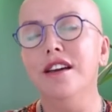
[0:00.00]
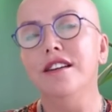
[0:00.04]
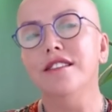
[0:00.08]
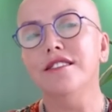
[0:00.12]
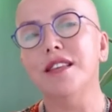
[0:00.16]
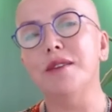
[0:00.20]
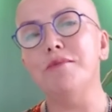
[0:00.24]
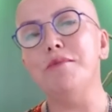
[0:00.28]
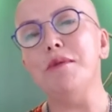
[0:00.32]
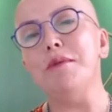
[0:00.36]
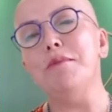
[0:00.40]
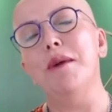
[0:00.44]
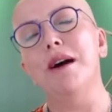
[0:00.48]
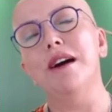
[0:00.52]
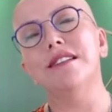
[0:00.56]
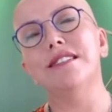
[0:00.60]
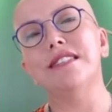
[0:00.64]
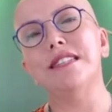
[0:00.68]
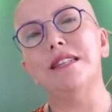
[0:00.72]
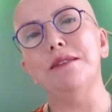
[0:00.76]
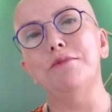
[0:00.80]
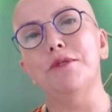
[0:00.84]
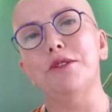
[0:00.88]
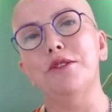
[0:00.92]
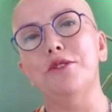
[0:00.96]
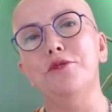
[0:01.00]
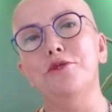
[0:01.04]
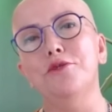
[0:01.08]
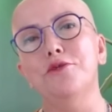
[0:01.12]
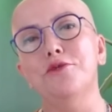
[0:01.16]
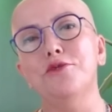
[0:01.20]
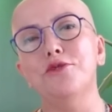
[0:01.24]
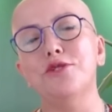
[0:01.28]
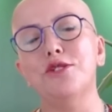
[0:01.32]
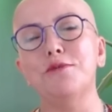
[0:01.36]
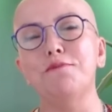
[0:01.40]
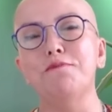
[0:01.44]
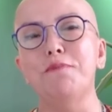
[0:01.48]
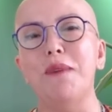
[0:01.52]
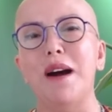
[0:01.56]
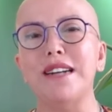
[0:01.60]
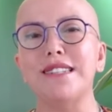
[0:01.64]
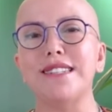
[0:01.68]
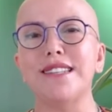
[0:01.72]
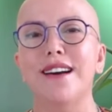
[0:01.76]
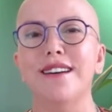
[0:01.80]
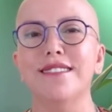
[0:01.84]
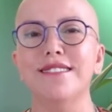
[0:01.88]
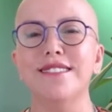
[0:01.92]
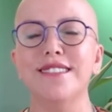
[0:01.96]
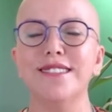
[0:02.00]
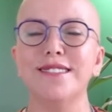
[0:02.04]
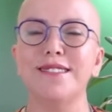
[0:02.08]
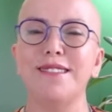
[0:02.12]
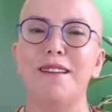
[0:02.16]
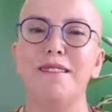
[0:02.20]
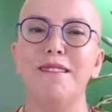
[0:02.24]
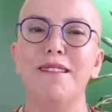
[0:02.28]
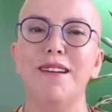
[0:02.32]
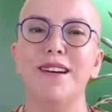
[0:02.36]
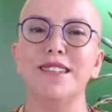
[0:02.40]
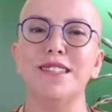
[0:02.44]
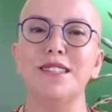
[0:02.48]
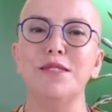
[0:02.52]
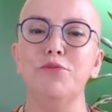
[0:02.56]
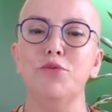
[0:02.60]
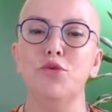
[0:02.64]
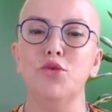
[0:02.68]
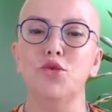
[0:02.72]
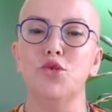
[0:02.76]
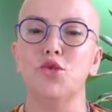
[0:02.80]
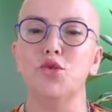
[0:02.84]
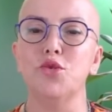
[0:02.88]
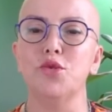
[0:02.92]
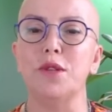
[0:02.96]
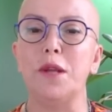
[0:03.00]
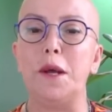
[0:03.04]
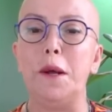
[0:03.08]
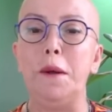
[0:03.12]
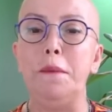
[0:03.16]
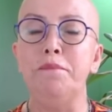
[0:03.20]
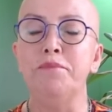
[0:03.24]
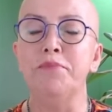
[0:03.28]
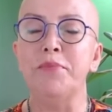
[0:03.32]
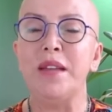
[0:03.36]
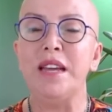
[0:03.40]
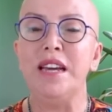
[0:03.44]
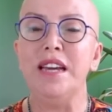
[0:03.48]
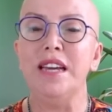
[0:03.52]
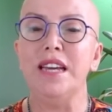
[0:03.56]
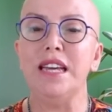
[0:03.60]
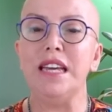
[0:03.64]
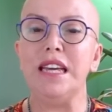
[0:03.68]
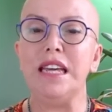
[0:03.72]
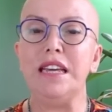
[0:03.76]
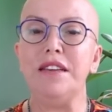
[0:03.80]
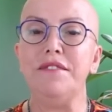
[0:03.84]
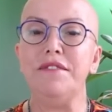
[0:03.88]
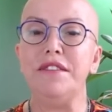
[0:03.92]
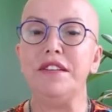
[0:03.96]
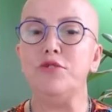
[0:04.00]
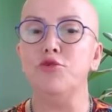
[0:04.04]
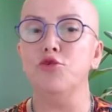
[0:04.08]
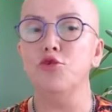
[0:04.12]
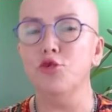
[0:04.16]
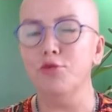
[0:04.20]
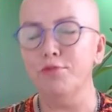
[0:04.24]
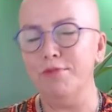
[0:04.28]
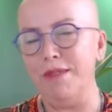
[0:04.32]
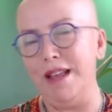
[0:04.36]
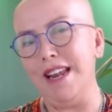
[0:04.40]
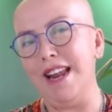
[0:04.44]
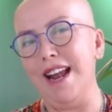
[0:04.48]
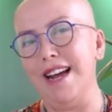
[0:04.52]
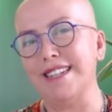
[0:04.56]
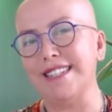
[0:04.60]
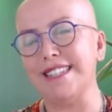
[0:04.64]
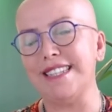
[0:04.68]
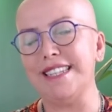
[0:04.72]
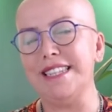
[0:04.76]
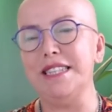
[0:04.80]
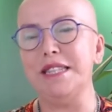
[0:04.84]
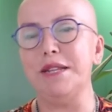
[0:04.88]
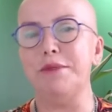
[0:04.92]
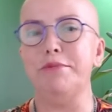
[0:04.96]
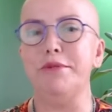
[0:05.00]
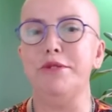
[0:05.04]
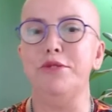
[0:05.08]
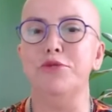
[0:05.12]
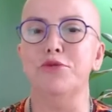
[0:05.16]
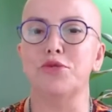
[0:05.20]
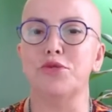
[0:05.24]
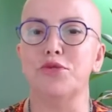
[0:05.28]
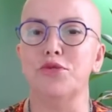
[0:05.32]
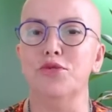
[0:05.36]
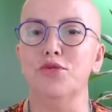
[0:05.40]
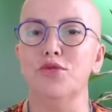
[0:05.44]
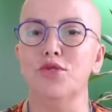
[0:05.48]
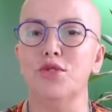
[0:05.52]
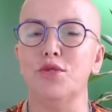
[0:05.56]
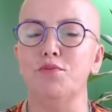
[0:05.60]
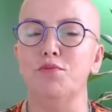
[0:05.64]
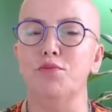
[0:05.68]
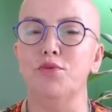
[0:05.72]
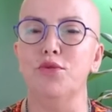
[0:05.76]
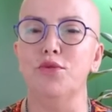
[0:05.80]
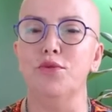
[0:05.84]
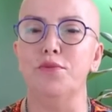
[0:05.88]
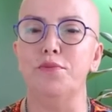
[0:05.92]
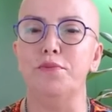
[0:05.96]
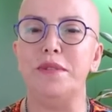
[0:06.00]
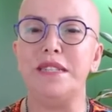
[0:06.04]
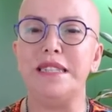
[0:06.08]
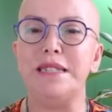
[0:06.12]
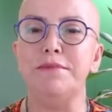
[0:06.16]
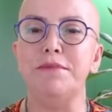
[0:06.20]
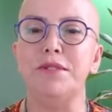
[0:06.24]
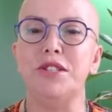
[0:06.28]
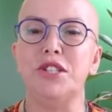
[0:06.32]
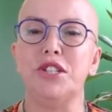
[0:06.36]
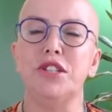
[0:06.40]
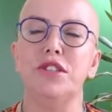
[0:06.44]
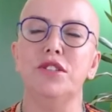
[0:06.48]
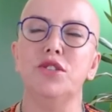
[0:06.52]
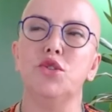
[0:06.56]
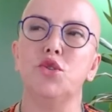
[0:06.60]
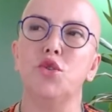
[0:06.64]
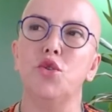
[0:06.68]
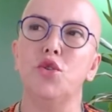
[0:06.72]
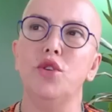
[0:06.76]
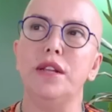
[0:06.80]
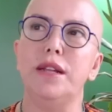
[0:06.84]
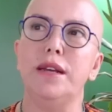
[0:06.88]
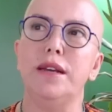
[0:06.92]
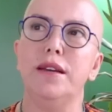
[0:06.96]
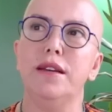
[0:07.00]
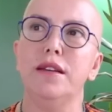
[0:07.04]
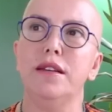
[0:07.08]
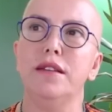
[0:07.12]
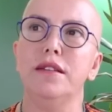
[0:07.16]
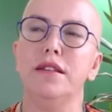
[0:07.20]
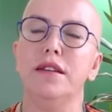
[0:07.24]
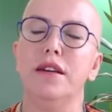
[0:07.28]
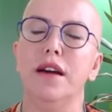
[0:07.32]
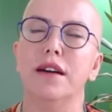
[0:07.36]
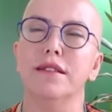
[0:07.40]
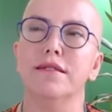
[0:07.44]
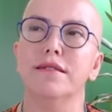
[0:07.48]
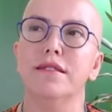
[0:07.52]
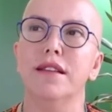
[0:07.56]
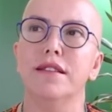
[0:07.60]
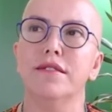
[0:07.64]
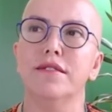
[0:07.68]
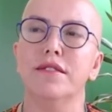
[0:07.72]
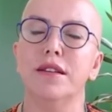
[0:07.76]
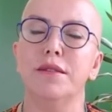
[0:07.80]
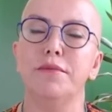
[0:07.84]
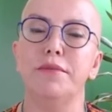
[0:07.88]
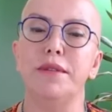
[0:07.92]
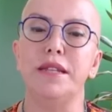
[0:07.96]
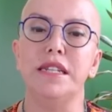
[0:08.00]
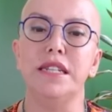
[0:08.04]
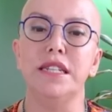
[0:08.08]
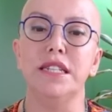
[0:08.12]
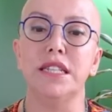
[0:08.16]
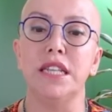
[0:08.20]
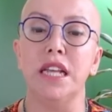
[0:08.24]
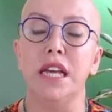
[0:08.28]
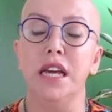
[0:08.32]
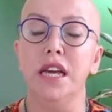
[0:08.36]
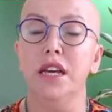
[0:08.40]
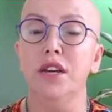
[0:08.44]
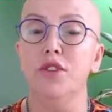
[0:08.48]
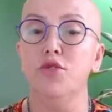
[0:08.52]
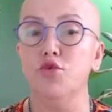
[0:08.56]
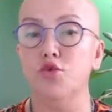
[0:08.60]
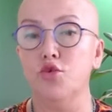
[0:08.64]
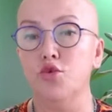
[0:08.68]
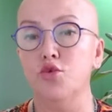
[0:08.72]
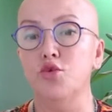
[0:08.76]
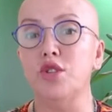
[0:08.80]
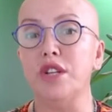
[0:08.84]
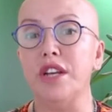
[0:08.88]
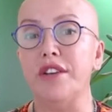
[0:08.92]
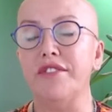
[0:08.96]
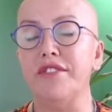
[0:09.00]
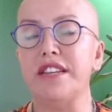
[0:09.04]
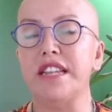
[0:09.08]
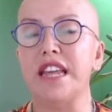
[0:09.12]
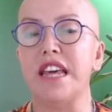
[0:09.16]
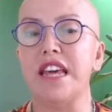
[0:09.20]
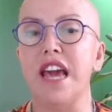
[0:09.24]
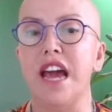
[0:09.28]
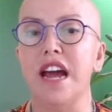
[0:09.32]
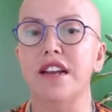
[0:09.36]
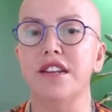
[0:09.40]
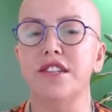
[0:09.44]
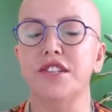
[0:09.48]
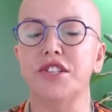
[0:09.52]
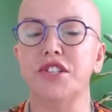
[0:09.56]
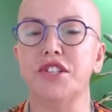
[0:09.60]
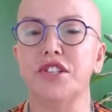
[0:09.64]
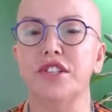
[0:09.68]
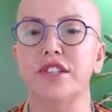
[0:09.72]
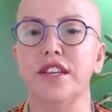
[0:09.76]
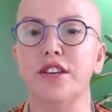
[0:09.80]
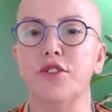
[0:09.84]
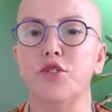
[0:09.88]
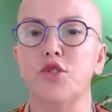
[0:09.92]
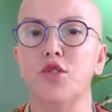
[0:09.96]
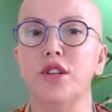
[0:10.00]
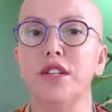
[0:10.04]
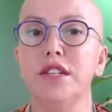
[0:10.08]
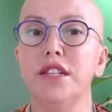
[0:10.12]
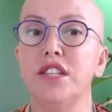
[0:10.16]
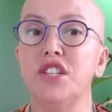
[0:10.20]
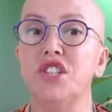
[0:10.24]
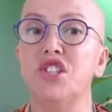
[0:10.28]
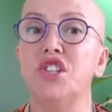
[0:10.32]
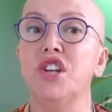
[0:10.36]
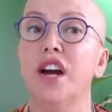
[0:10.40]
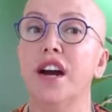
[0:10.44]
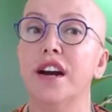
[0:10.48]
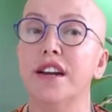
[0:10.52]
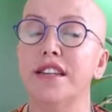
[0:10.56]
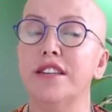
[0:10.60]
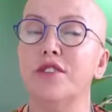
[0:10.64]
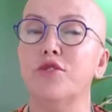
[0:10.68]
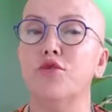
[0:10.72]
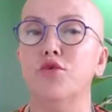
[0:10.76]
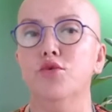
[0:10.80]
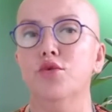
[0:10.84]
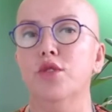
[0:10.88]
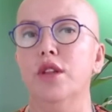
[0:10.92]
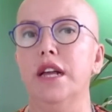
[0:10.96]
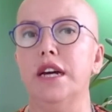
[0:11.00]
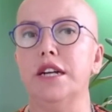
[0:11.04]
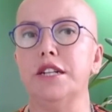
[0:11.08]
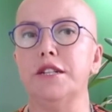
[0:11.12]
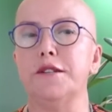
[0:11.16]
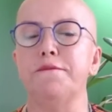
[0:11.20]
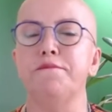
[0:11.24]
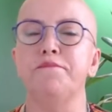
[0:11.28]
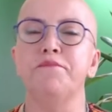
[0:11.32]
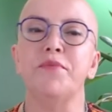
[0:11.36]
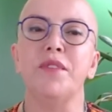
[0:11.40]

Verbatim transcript: tabi Mars'a bakıyoruz. Mars artık terazi burcunda e, ve düğümler aksında biliyorsunuz. Bu bizim için şöyle adlandırabiliriz. Üçüncü eve de yerleştiğine göre ticari konular.